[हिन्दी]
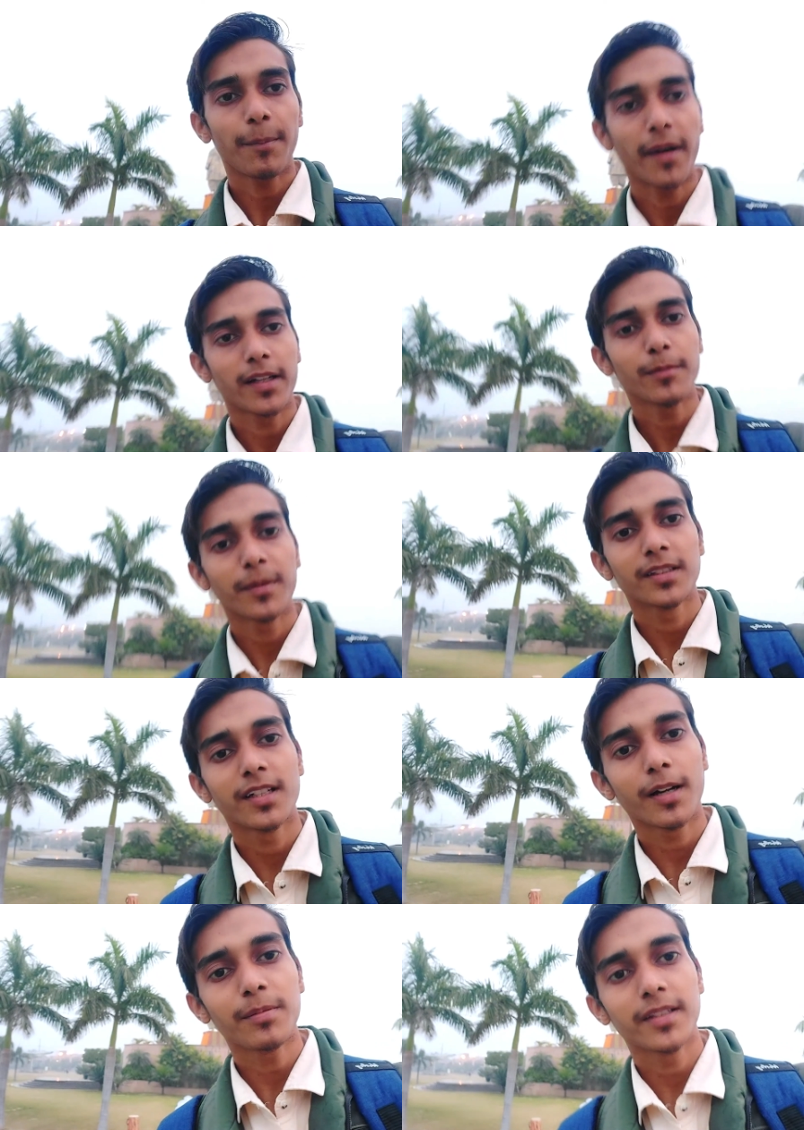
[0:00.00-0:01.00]
पानी में
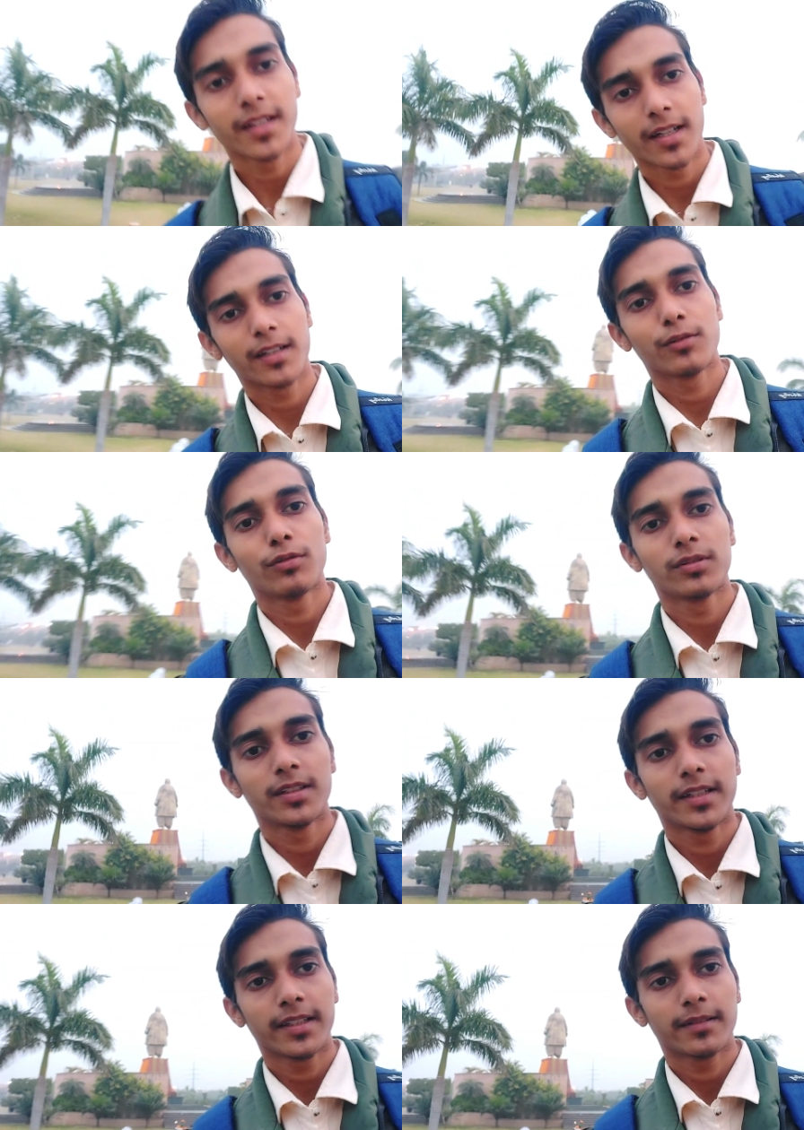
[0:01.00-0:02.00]
मछलियाँ भी जहाँ लोग
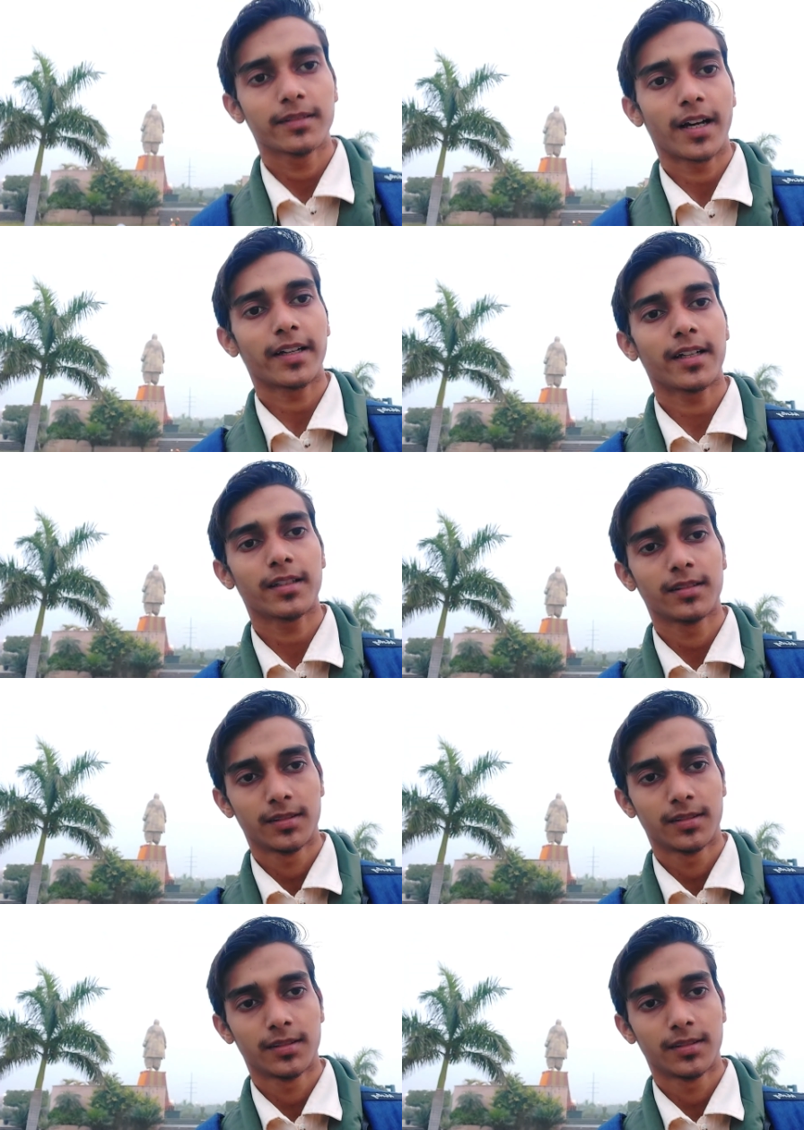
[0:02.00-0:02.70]
जिन्हें दाना